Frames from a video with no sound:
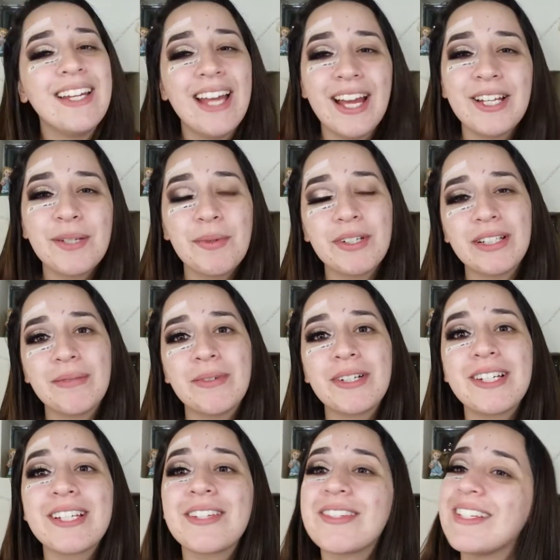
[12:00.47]
E é isso, meus
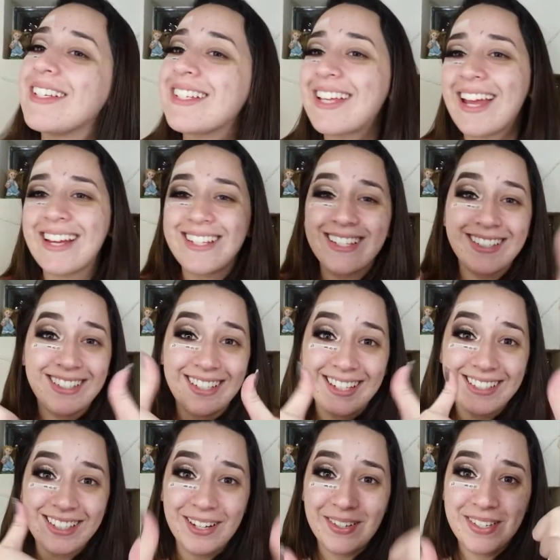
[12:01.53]
amores. Não se esqueça de
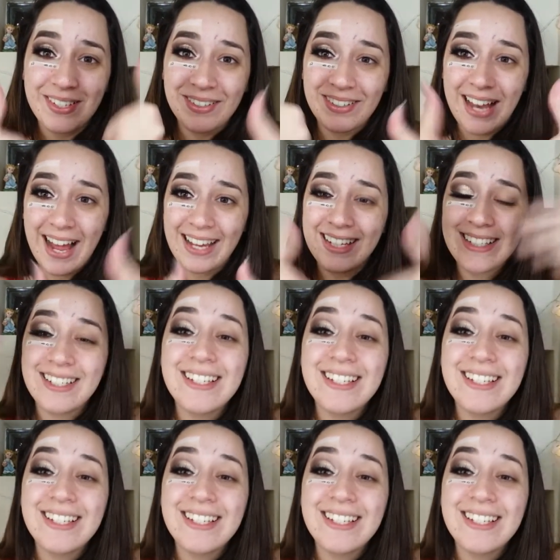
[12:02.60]
deixar o seu like,